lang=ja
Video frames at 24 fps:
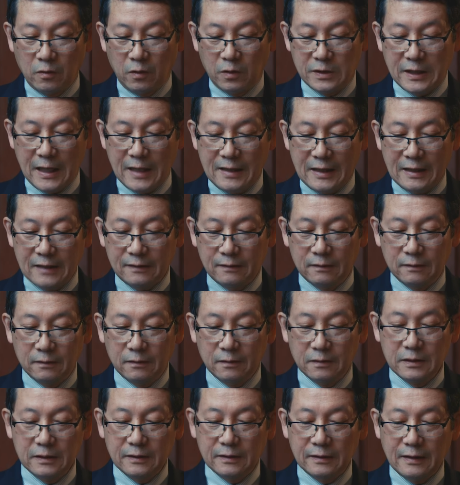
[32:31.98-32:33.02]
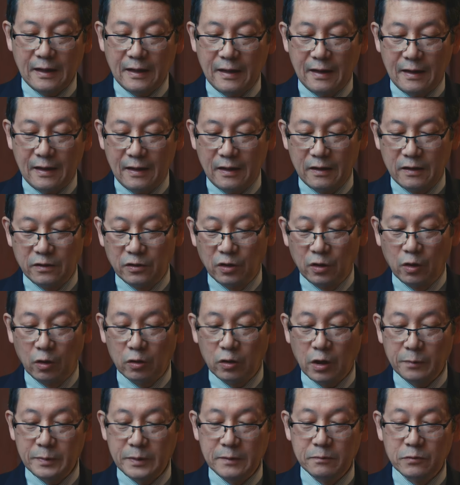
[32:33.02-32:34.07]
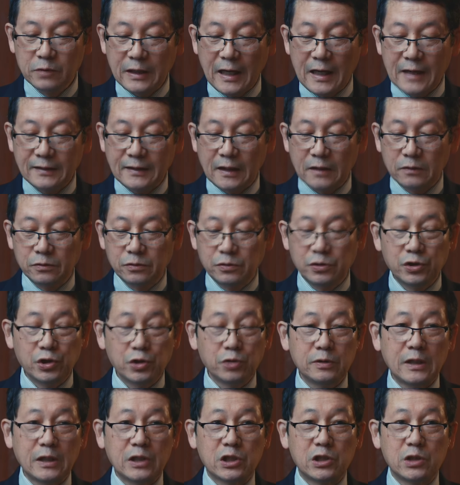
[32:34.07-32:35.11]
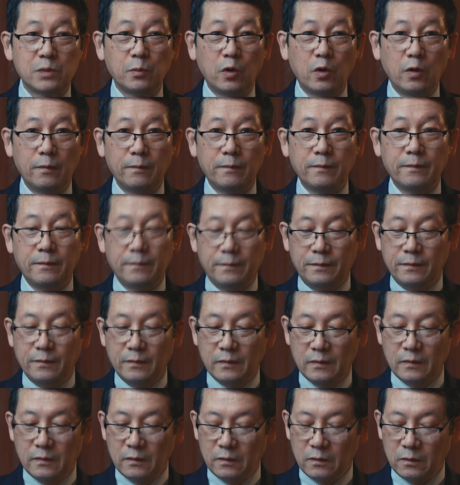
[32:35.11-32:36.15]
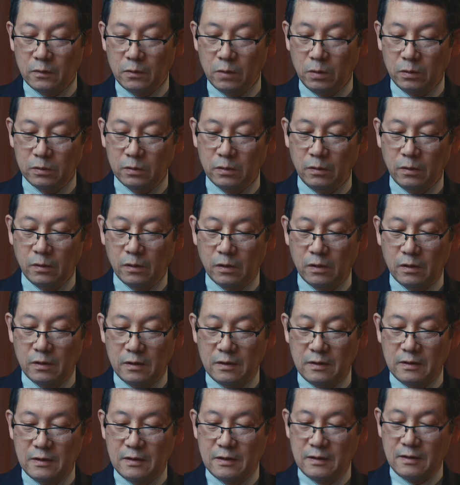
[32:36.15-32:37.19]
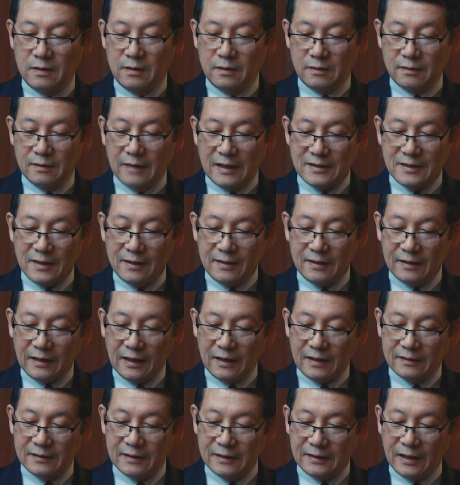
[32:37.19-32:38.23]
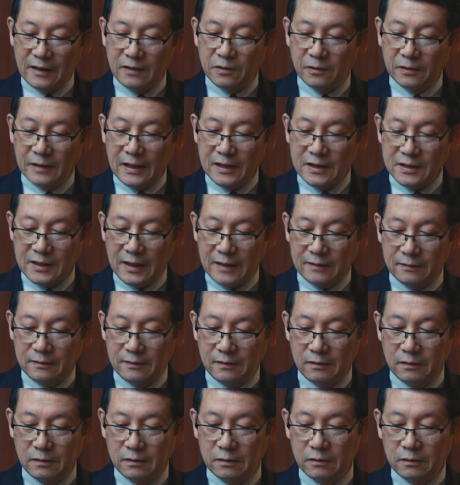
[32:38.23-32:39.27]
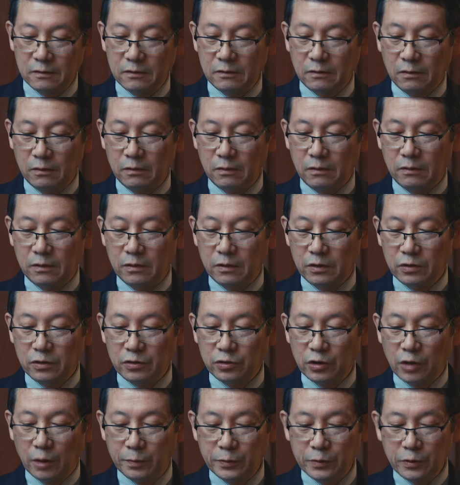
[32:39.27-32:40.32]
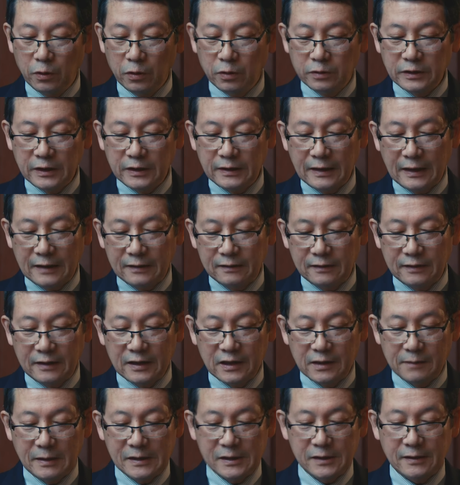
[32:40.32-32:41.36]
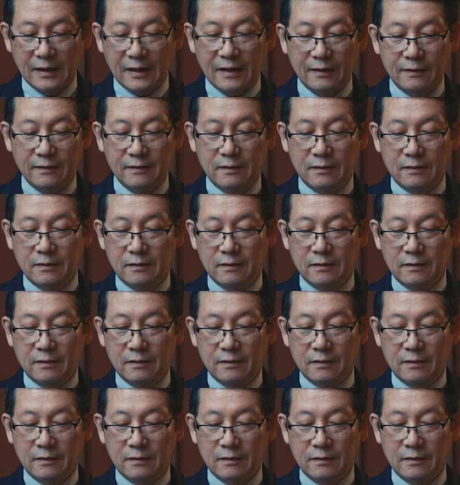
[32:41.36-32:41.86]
ホサナと言って喜び迎えた群衆たちも、とうとうナザレから出た預言者と呼ぶようになっていきました。